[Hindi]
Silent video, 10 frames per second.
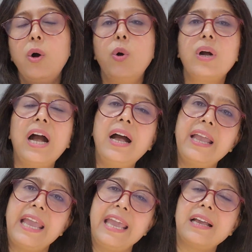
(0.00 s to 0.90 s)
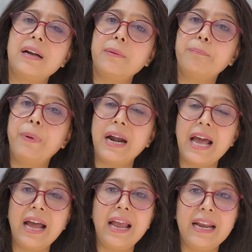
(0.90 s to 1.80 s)
होगा एक
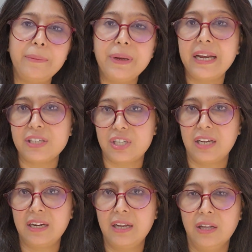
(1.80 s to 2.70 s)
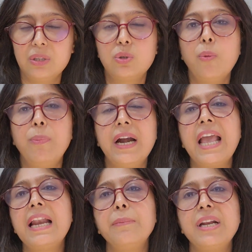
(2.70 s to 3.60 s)
बड़ा एलिमिनेशन तो बड़े
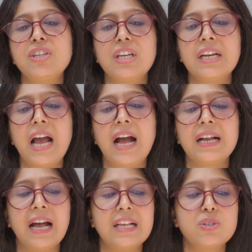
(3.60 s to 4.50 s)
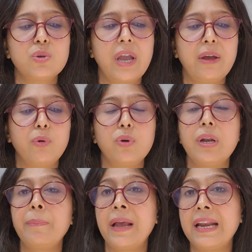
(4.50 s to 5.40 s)
एलिमिनेशन का आगाज जो है
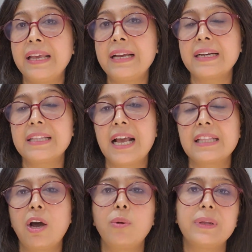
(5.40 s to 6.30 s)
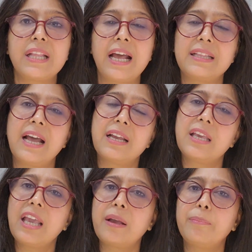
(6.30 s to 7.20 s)
उन्होंने पहले ही कर दिया था और बताया था
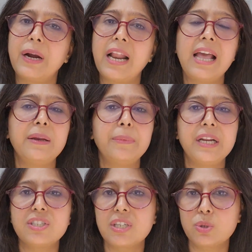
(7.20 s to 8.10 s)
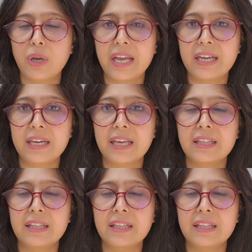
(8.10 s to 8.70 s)
कि एक बड़ा एलिमिनेशन जो है घर के